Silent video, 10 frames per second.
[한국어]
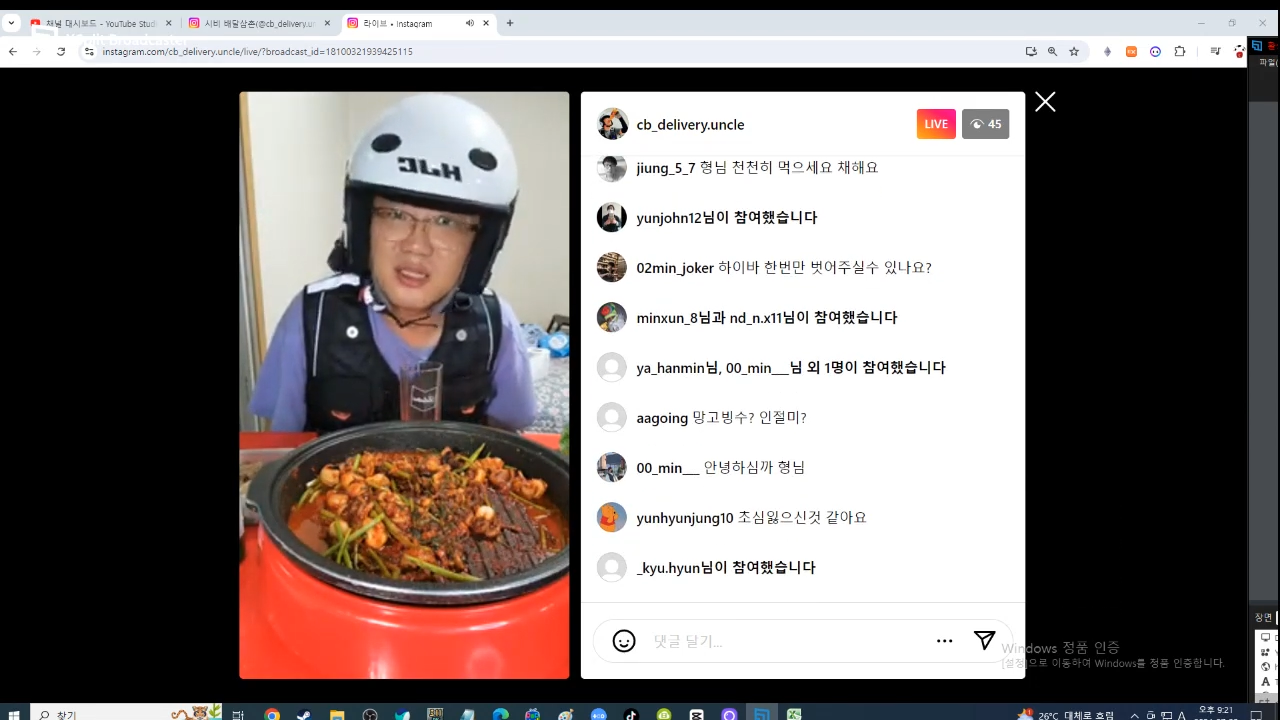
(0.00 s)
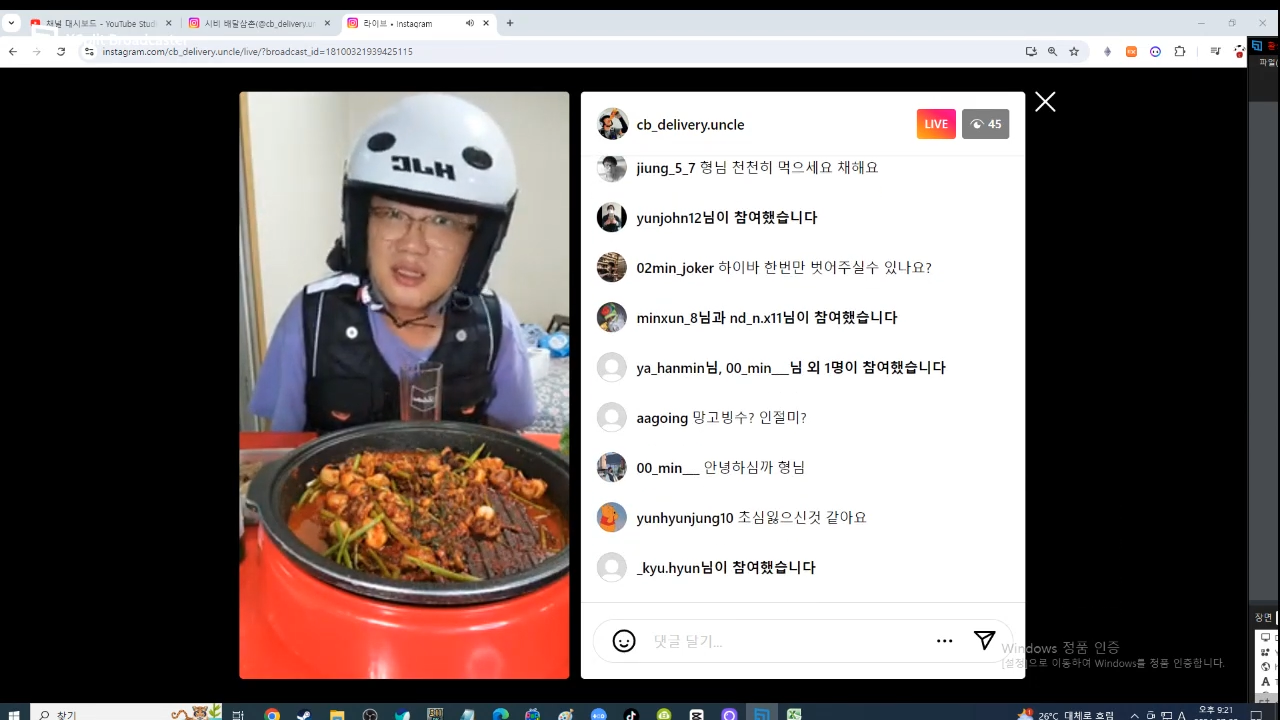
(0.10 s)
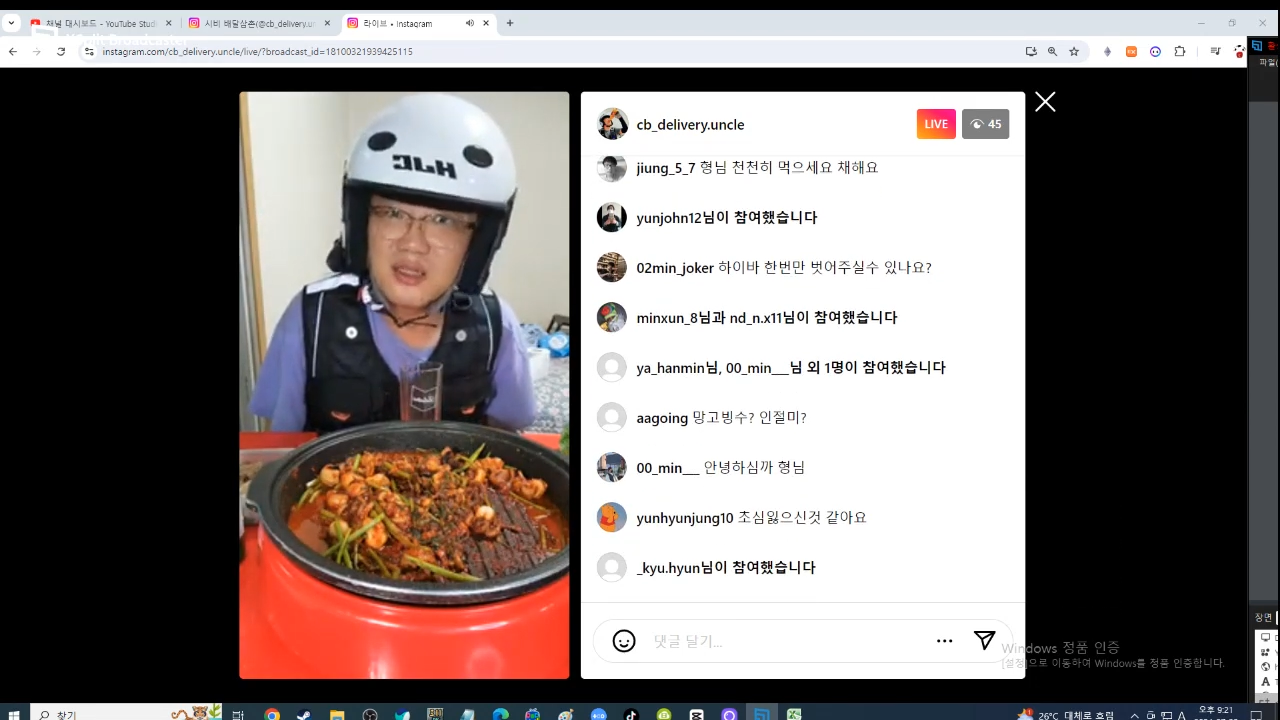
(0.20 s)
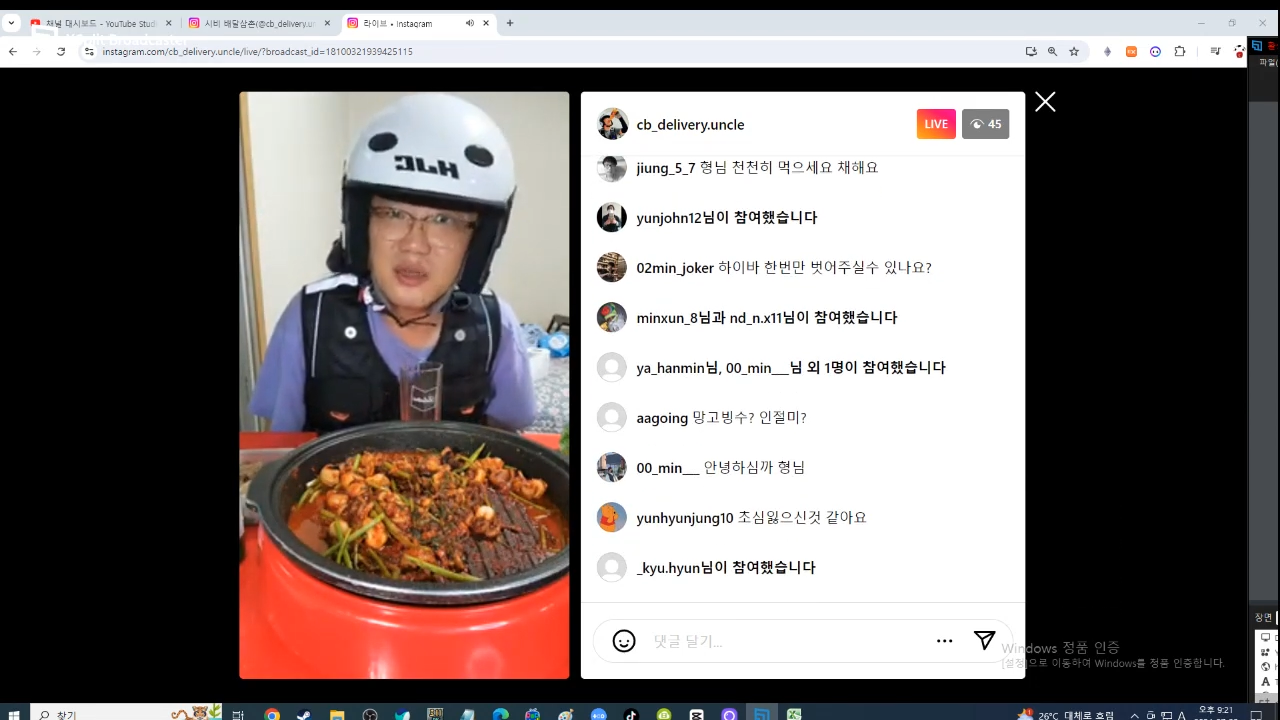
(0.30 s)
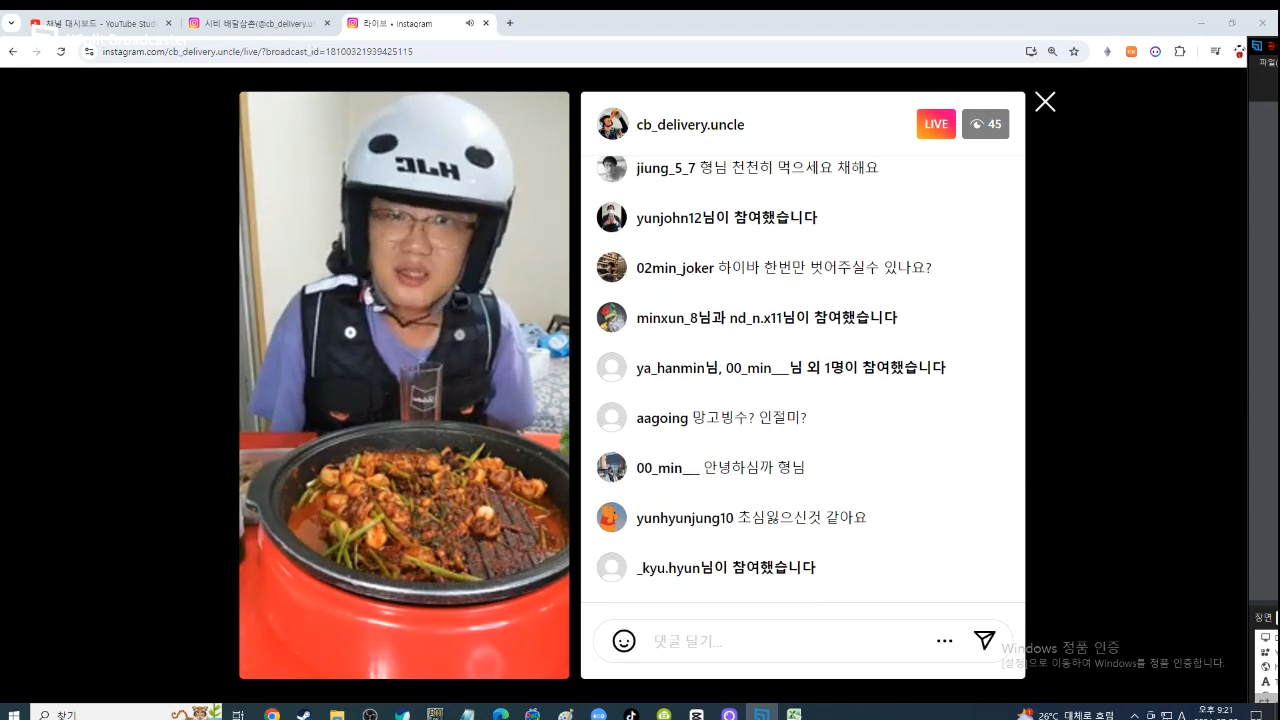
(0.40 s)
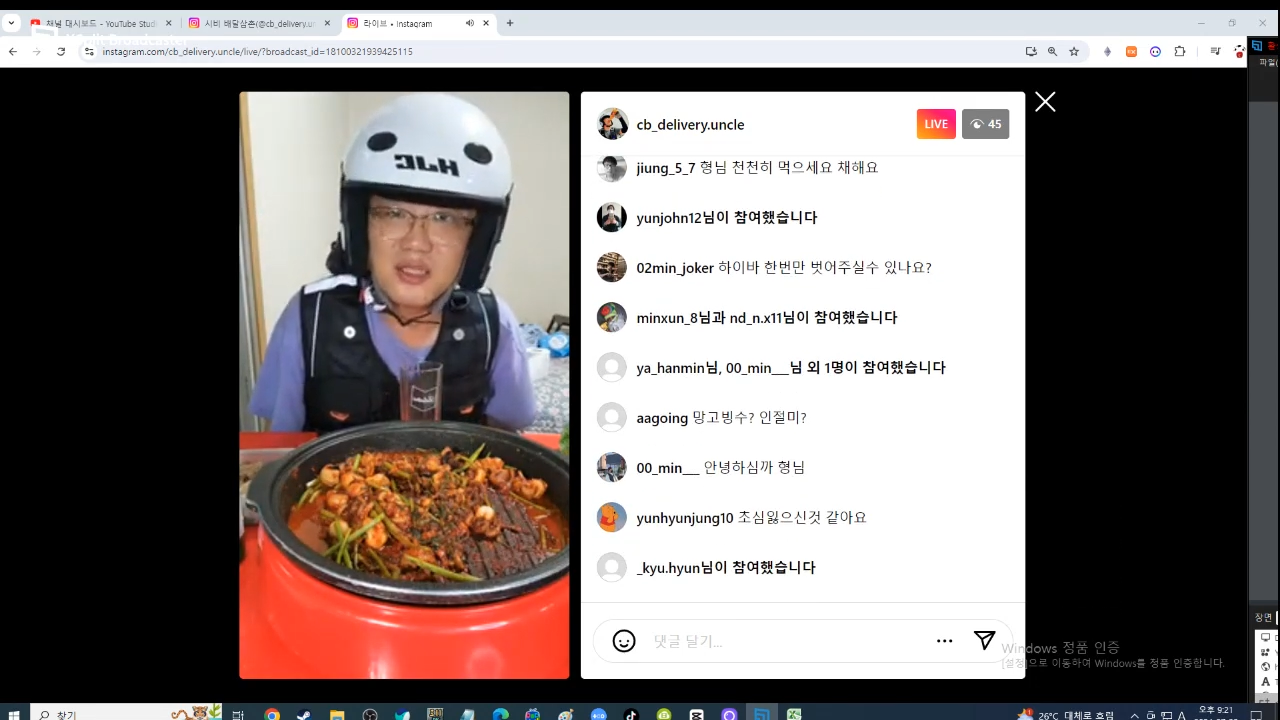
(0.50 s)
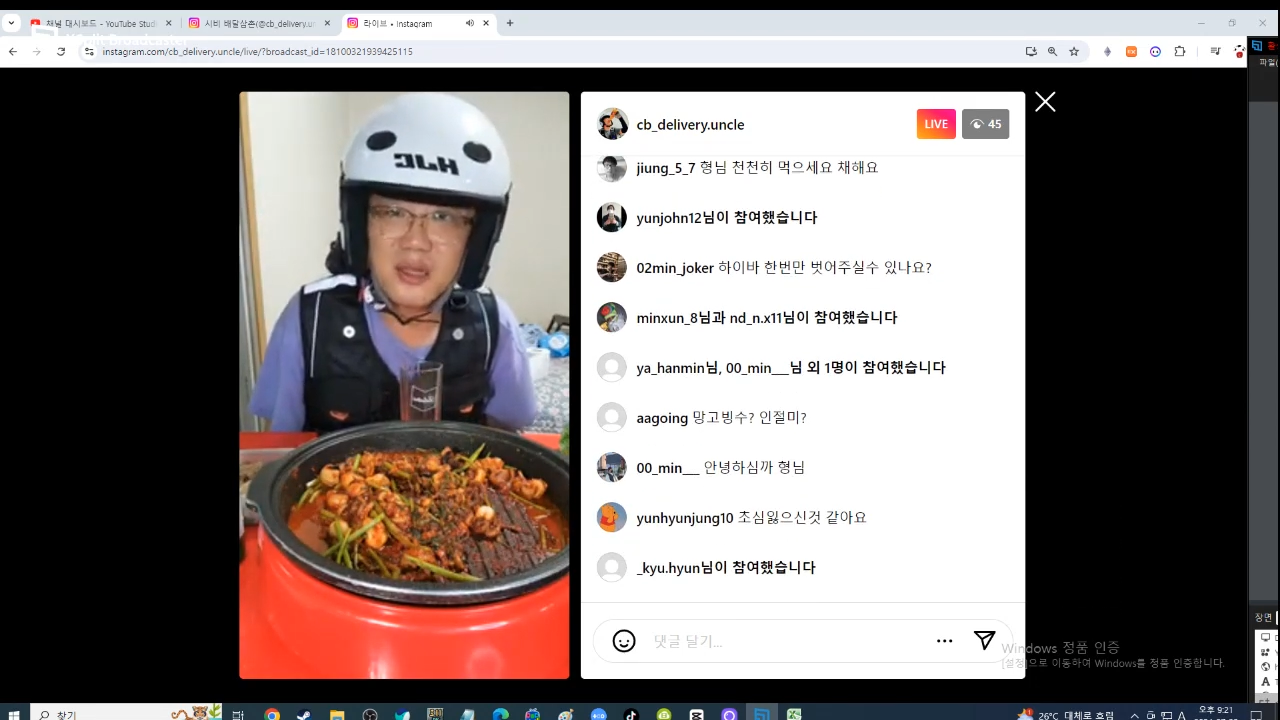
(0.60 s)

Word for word: 치즈는 어디